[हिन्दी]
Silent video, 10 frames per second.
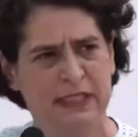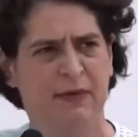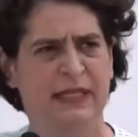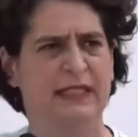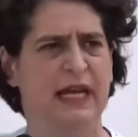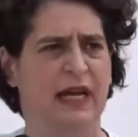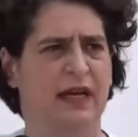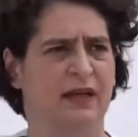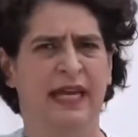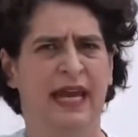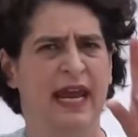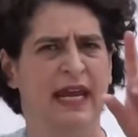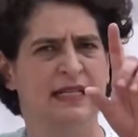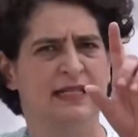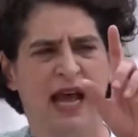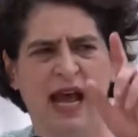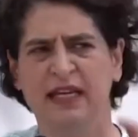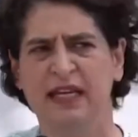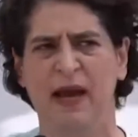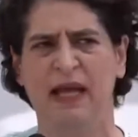समझिए ये एक
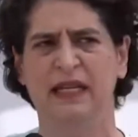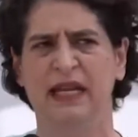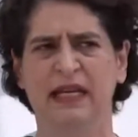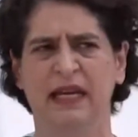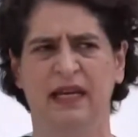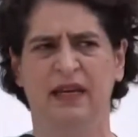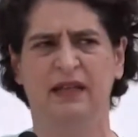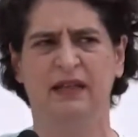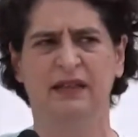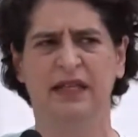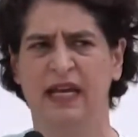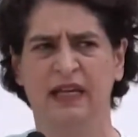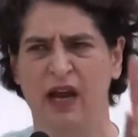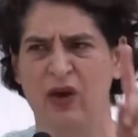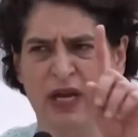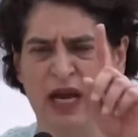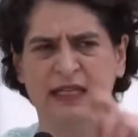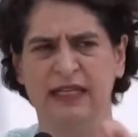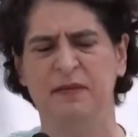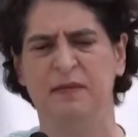इंसान की बात नहीं है ये एक राहुल
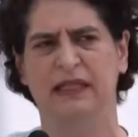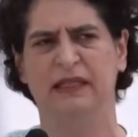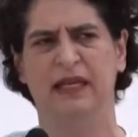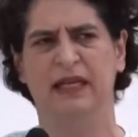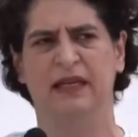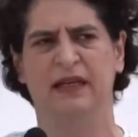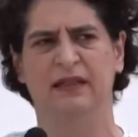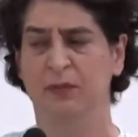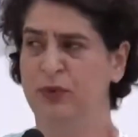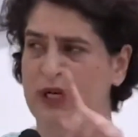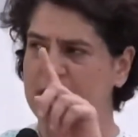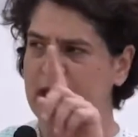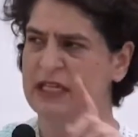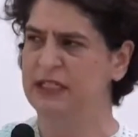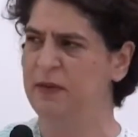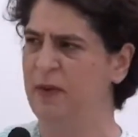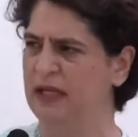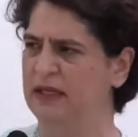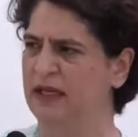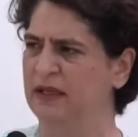गांधी की बात नहीं है ये पूरे देश की
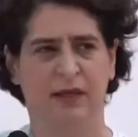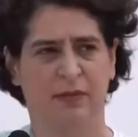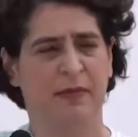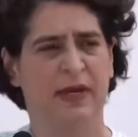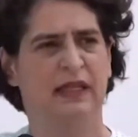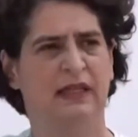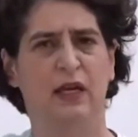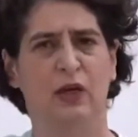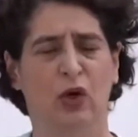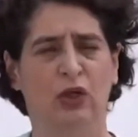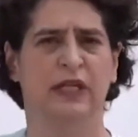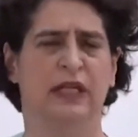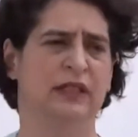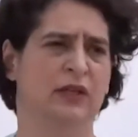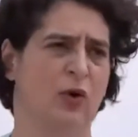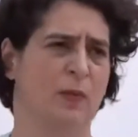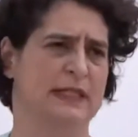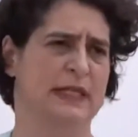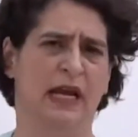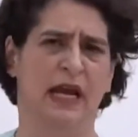बात है जब हम कहते हैं लोकतंत्र को
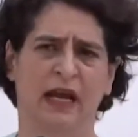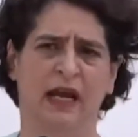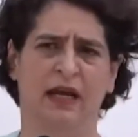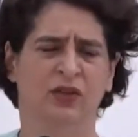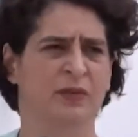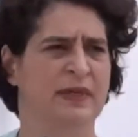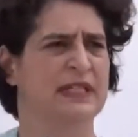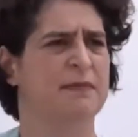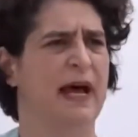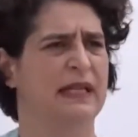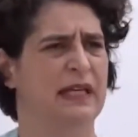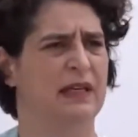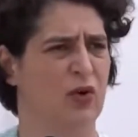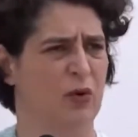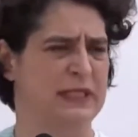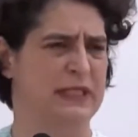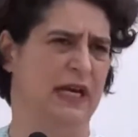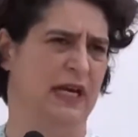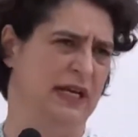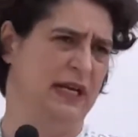बचाना है तो हम किस बात की को
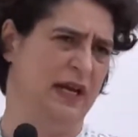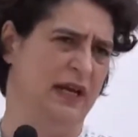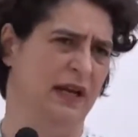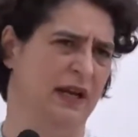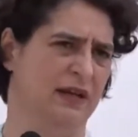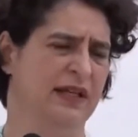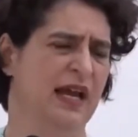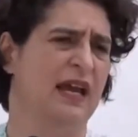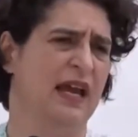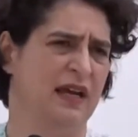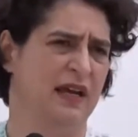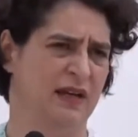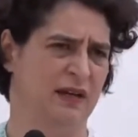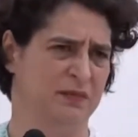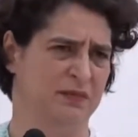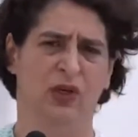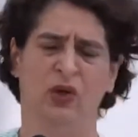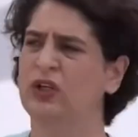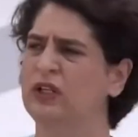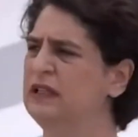बचाने की कह रहे हैं क्या कह रहे हैं हम
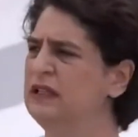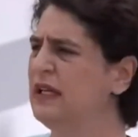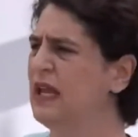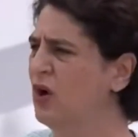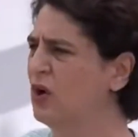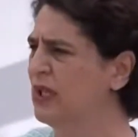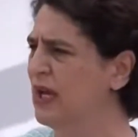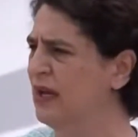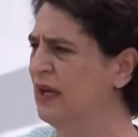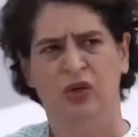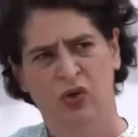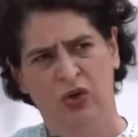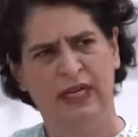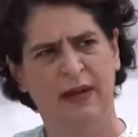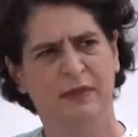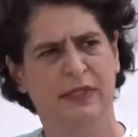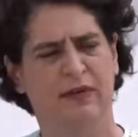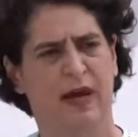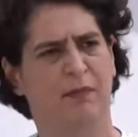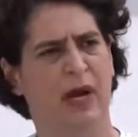लोकतंत्र क्या होता है खुल के
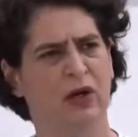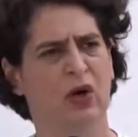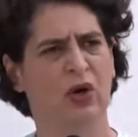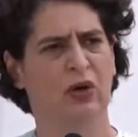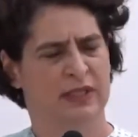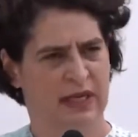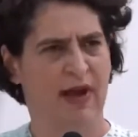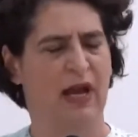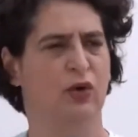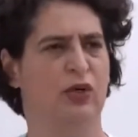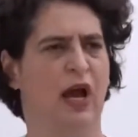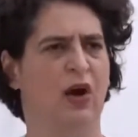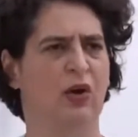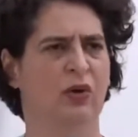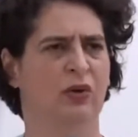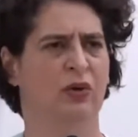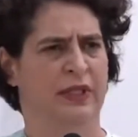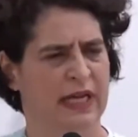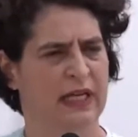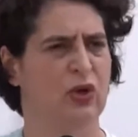जवाब मांगो सवाल उठाओ
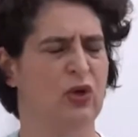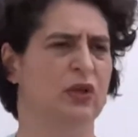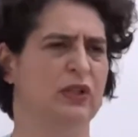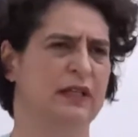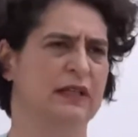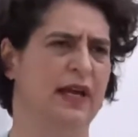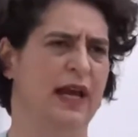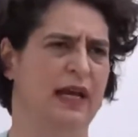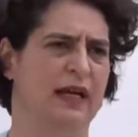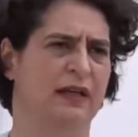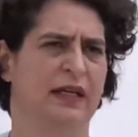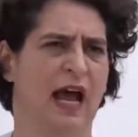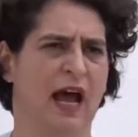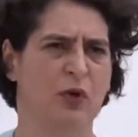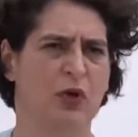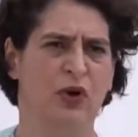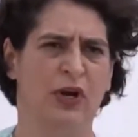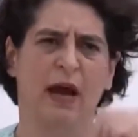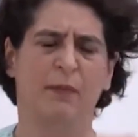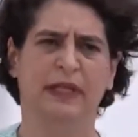यही तो लोकतंत्र है कि आपको
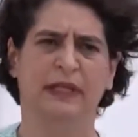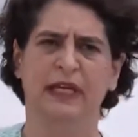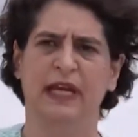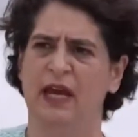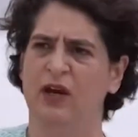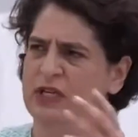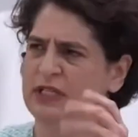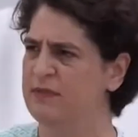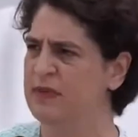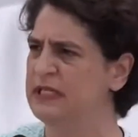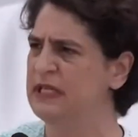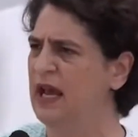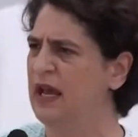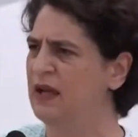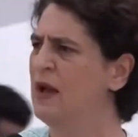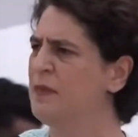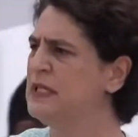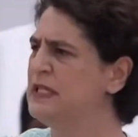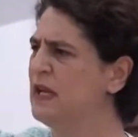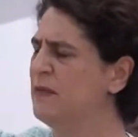कोई आपत्ति है कोई समस्या है आप
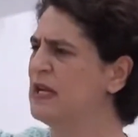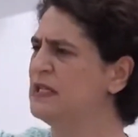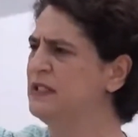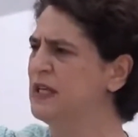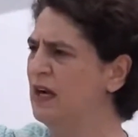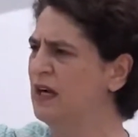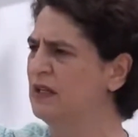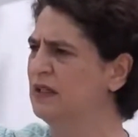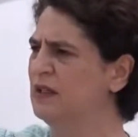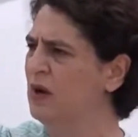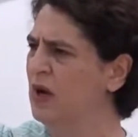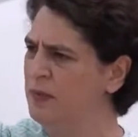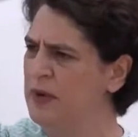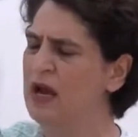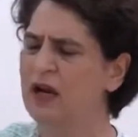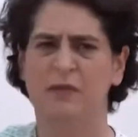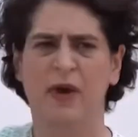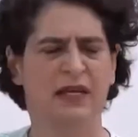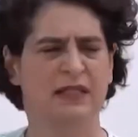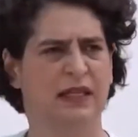किसी के पास जाकर अपना हक
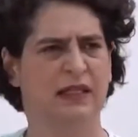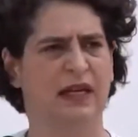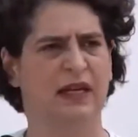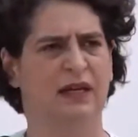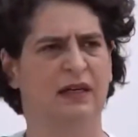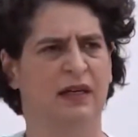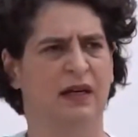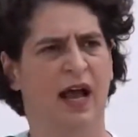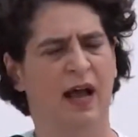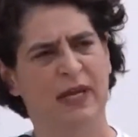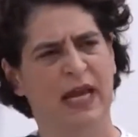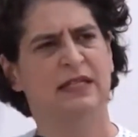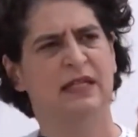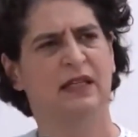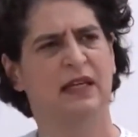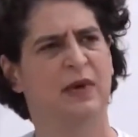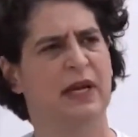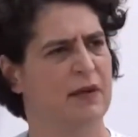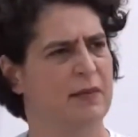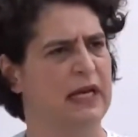मांग सकते हैं आप कह सकते हैं
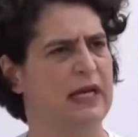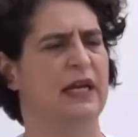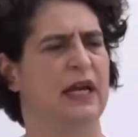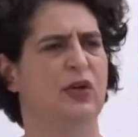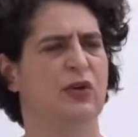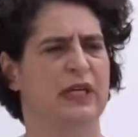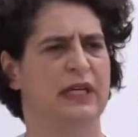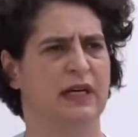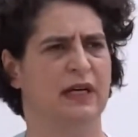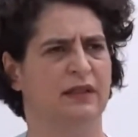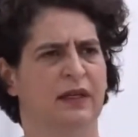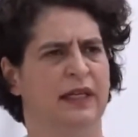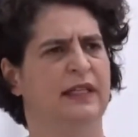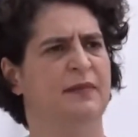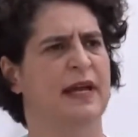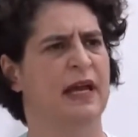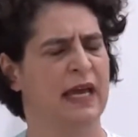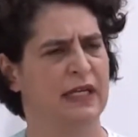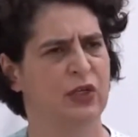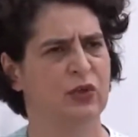भाई हमारे लिए ये क्यों नहीं किया इतनी
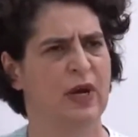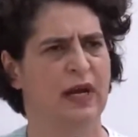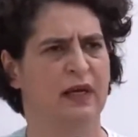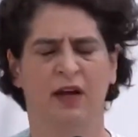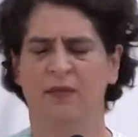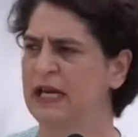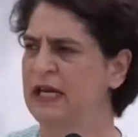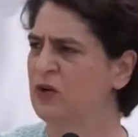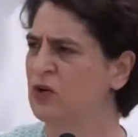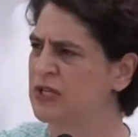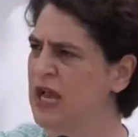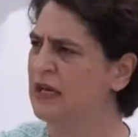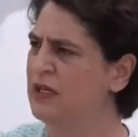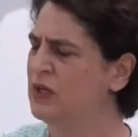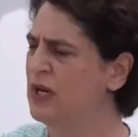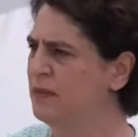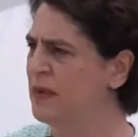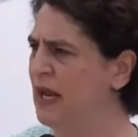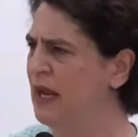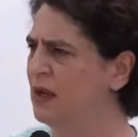महंगाई क्यों है हमारे लिए रोजगार क्यों नहीं
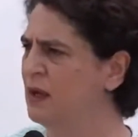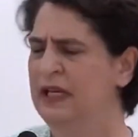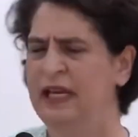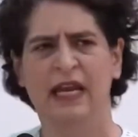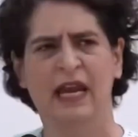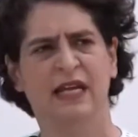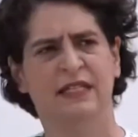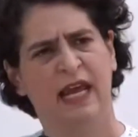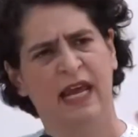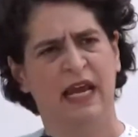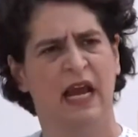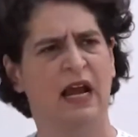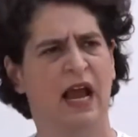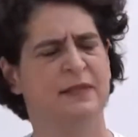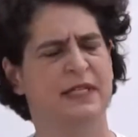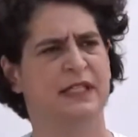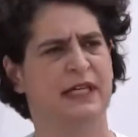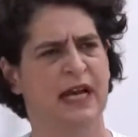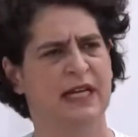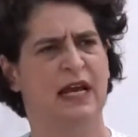बनाए लेकिन आज यही हक आपसे
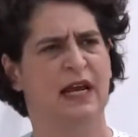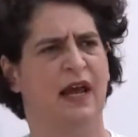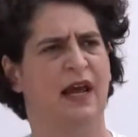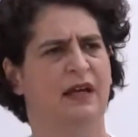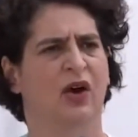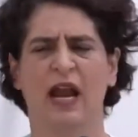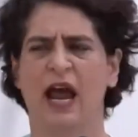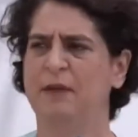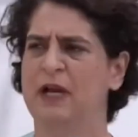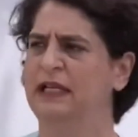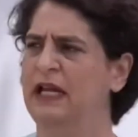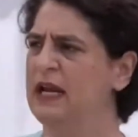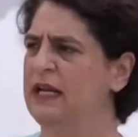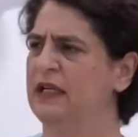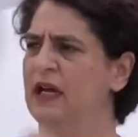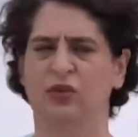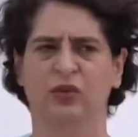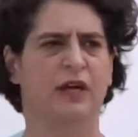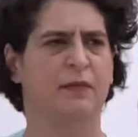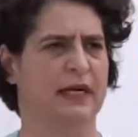छीना जा रहा है और आपका ध्यान इधर
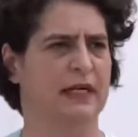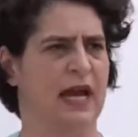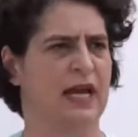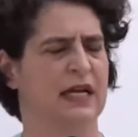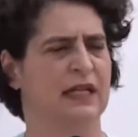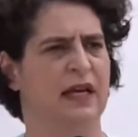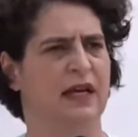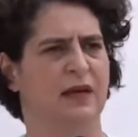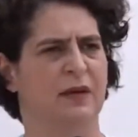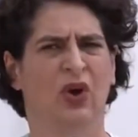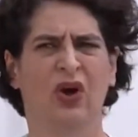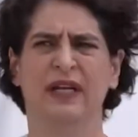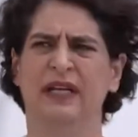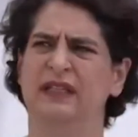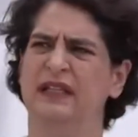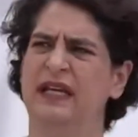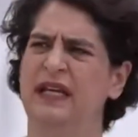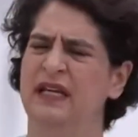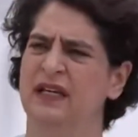उधर भटकाया जाता है और इतनी